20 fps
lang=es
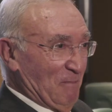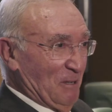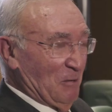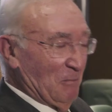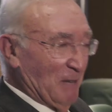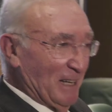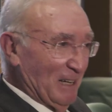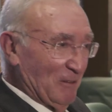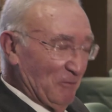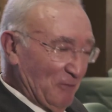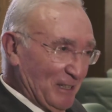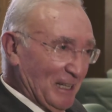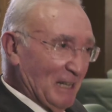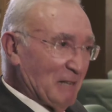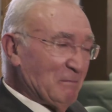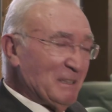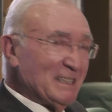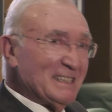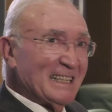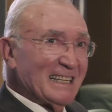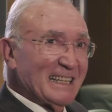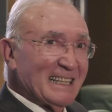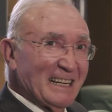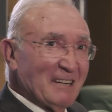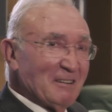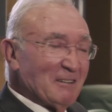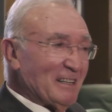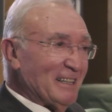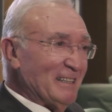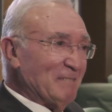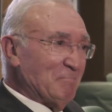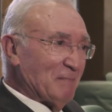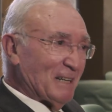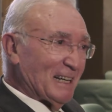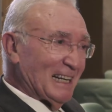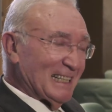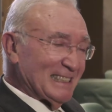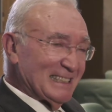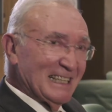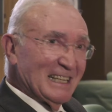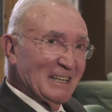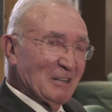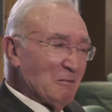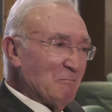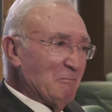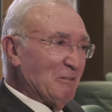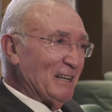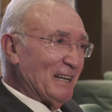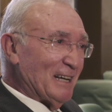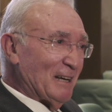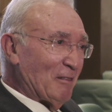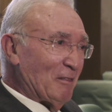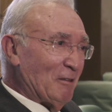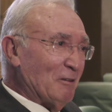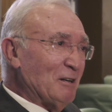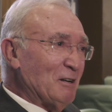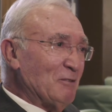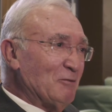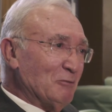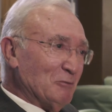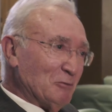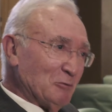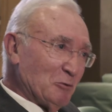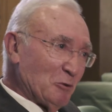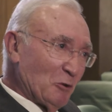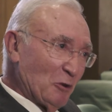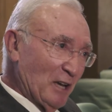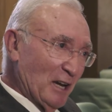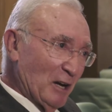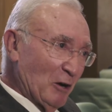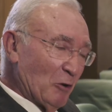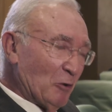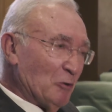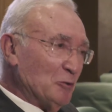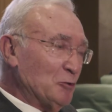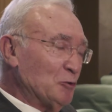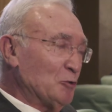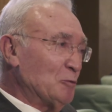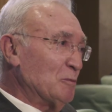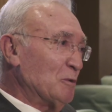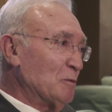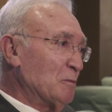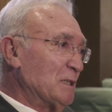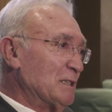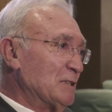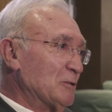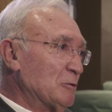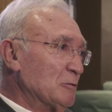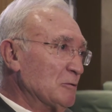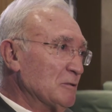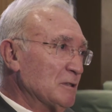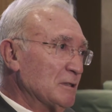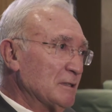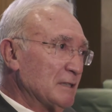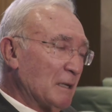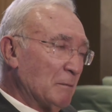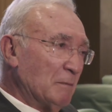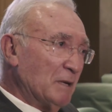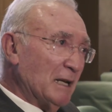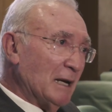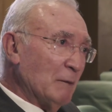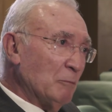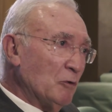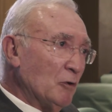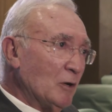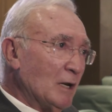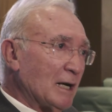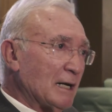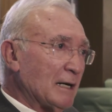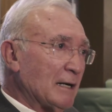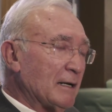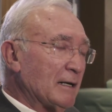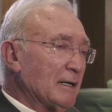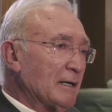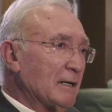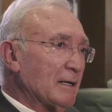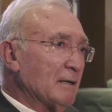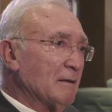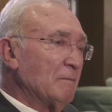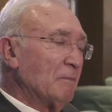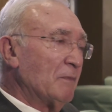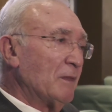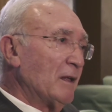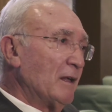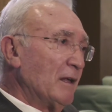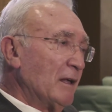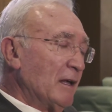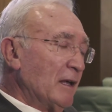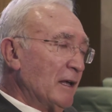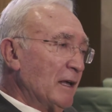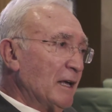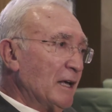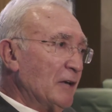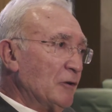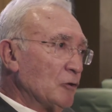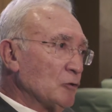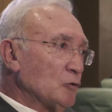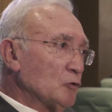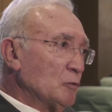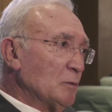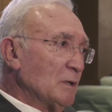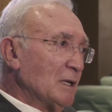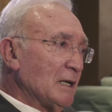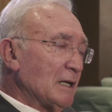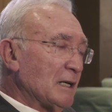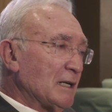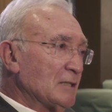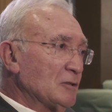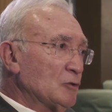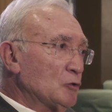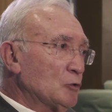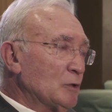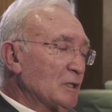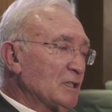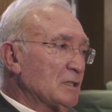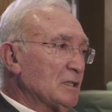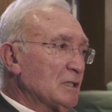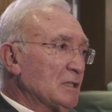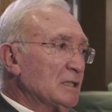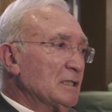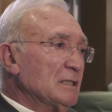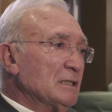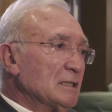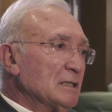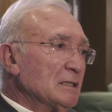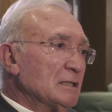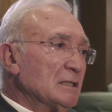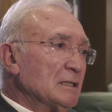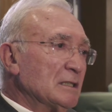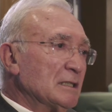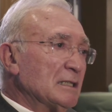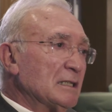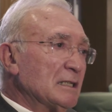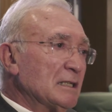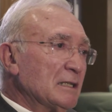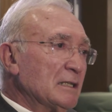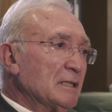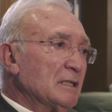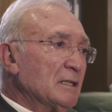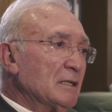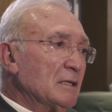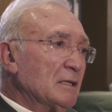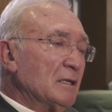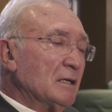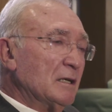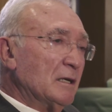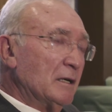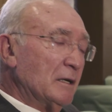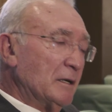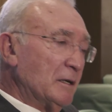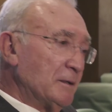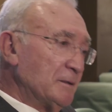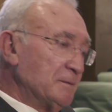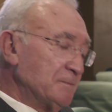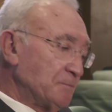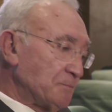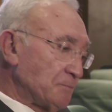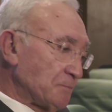Pero vaya, finalmente creo que para la telecomunicación el futuro llegó en su momento. Terminamos la carrera y yo tuve la gran suerte de que eh,